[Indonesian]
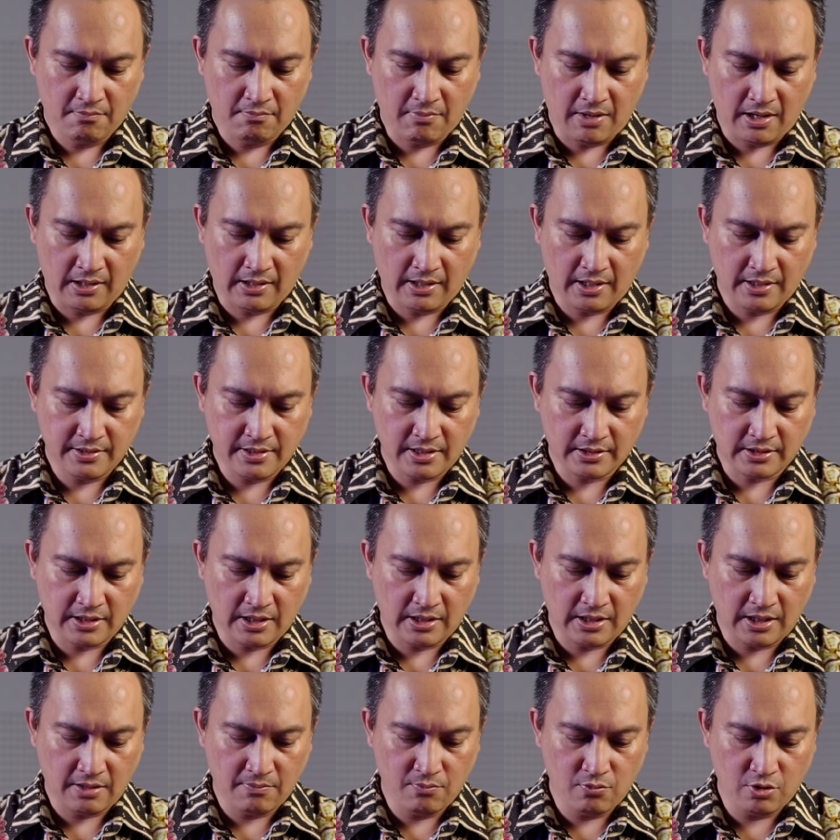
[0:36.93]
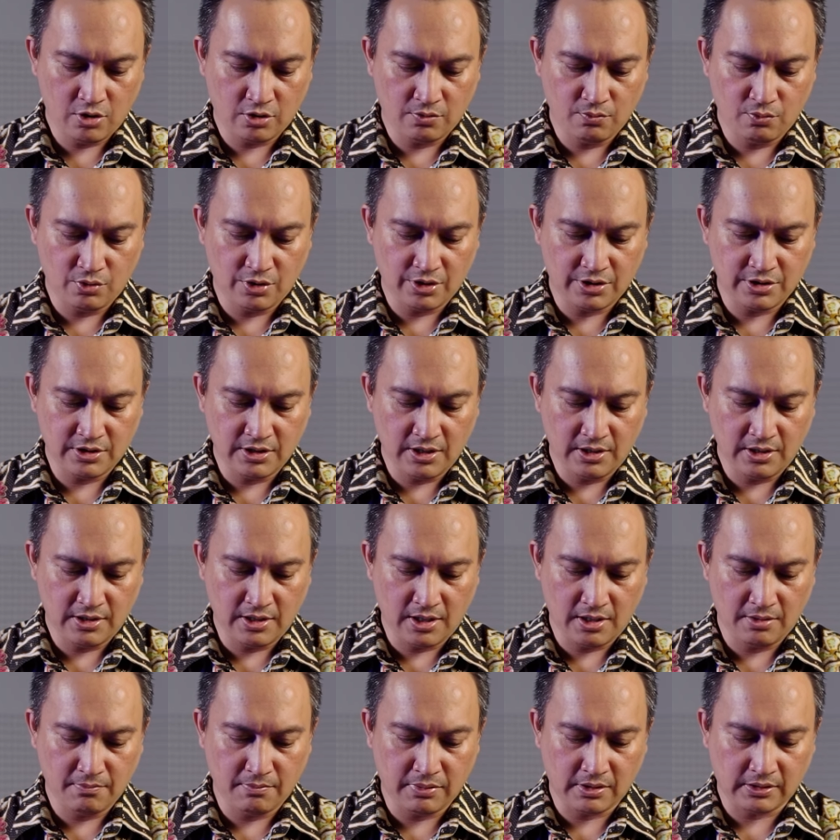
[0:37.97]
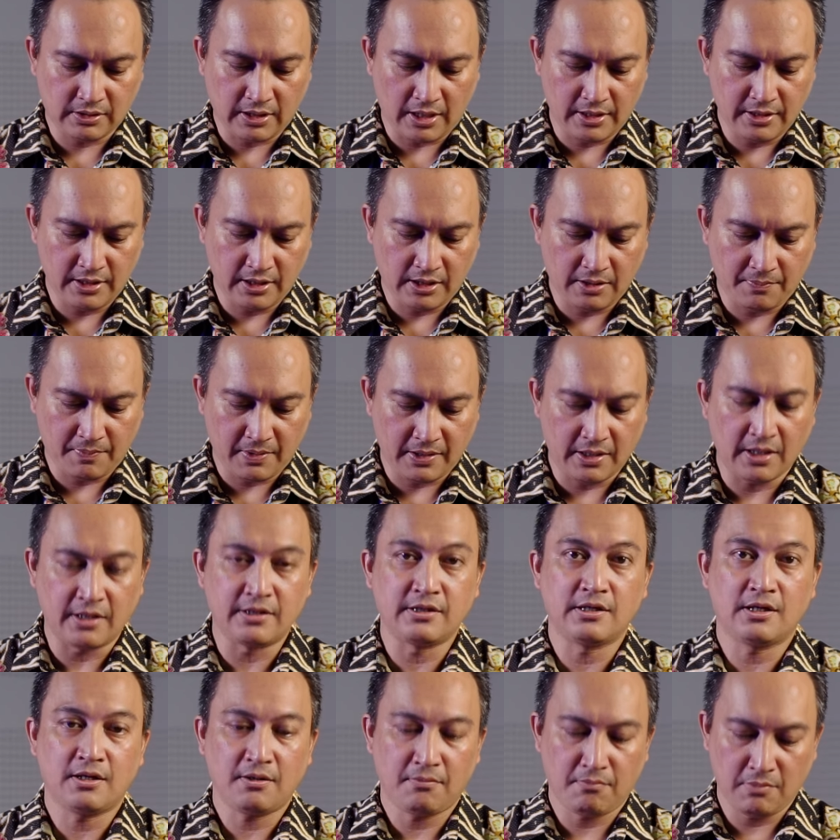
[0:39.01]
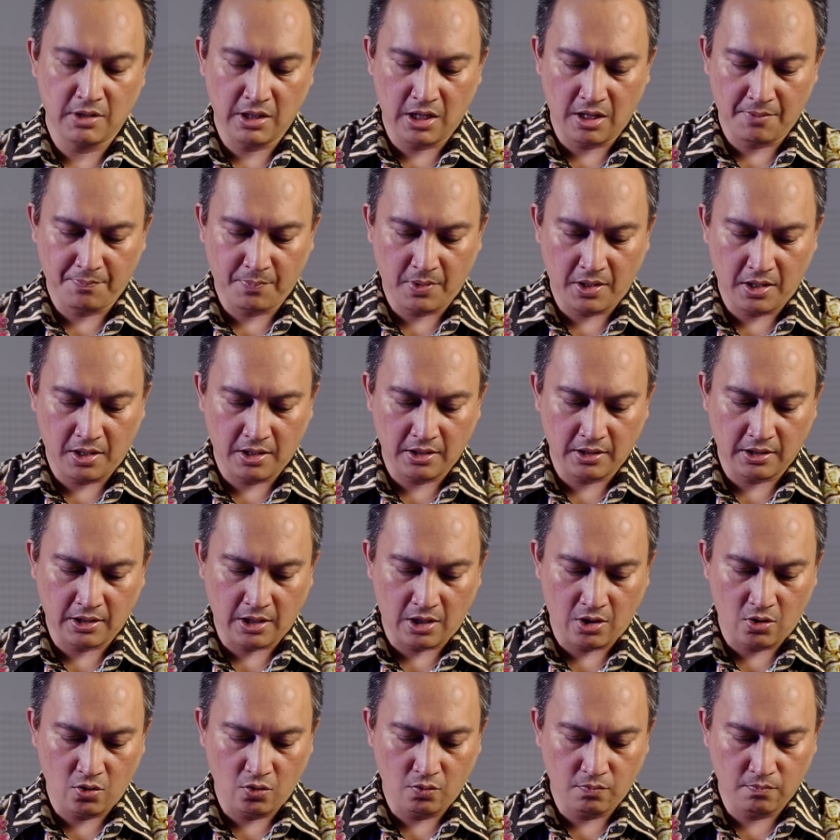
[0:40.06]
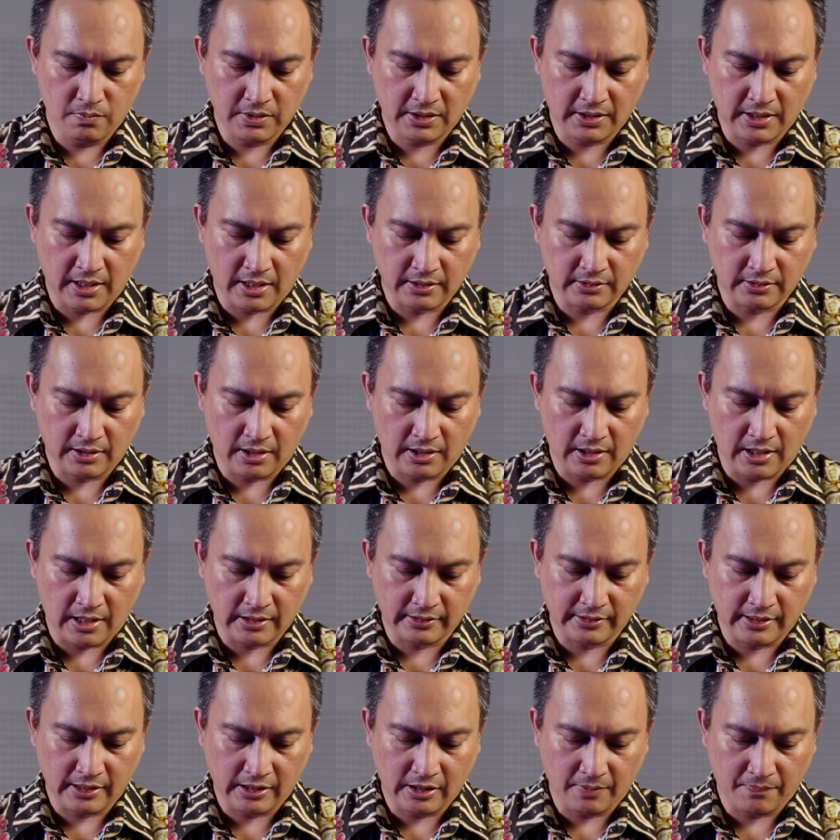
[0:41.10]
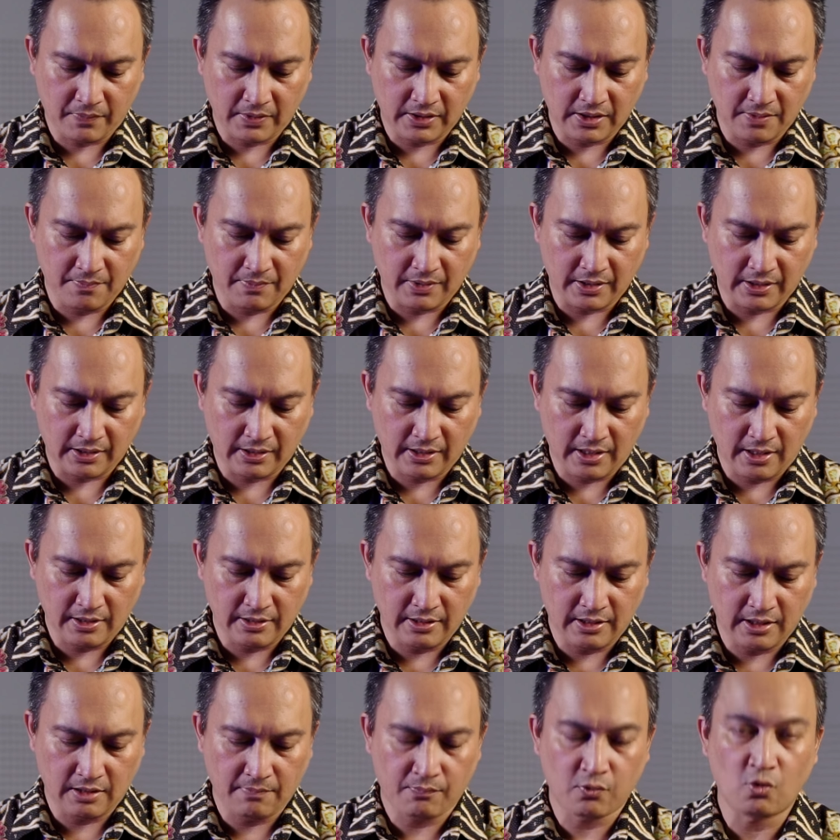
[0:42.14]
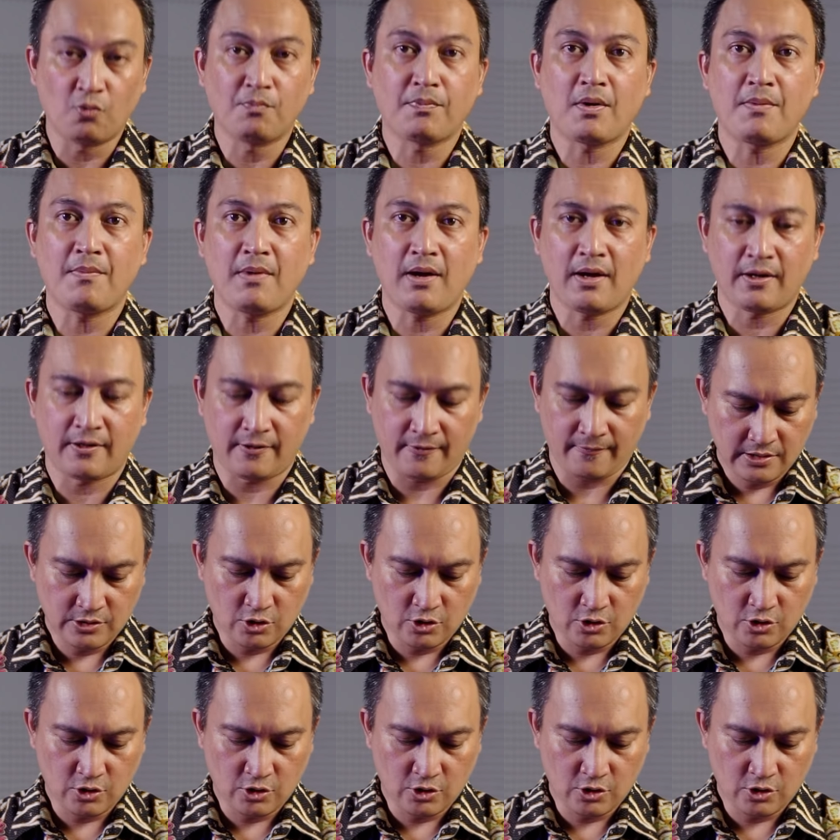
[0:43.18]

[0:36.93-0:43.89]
Maka datanglah murid-muridnya dan bertanya kepadanya, "Mengapa engkau berkata-kata kepada mereka dengan perumpamaan?"